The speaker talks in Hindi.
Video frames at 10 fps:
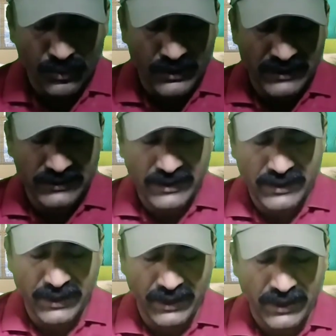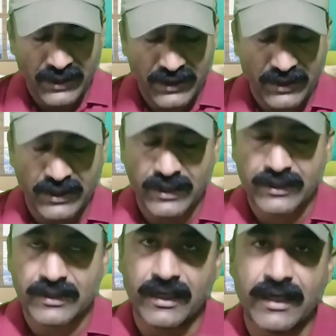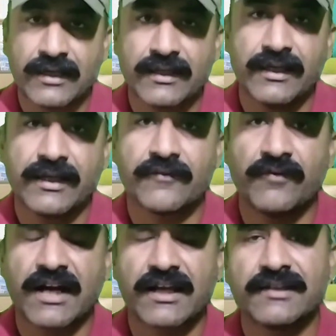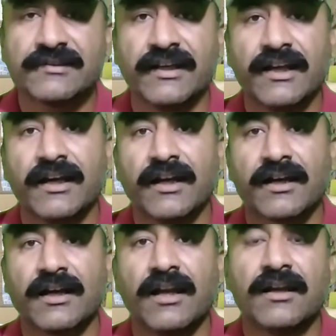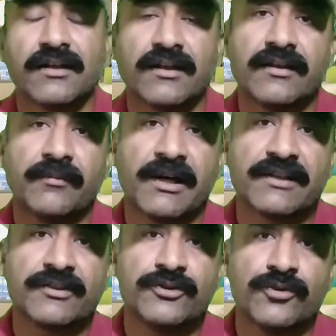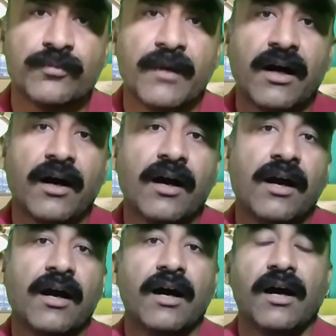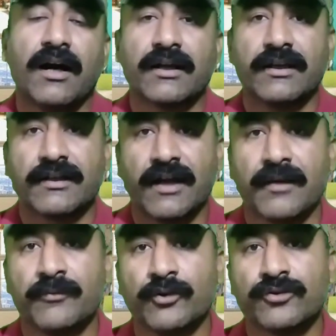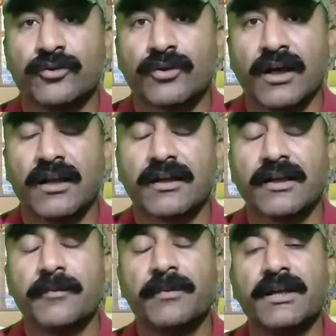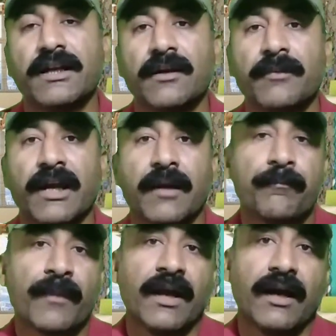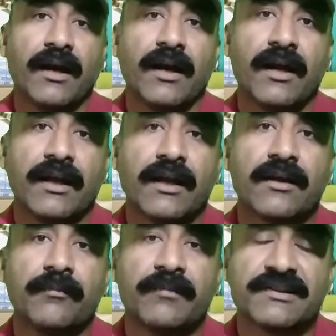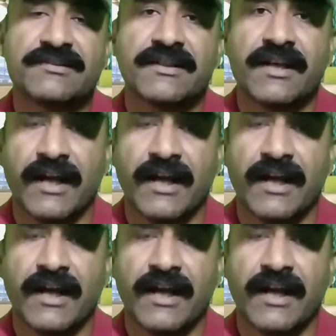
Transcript: शुरू करते हैं आ, कल के एक वाक़े से आ, कल नमाज जुमा के टाइम दोस्तों कल के पी के में एक मस्जिद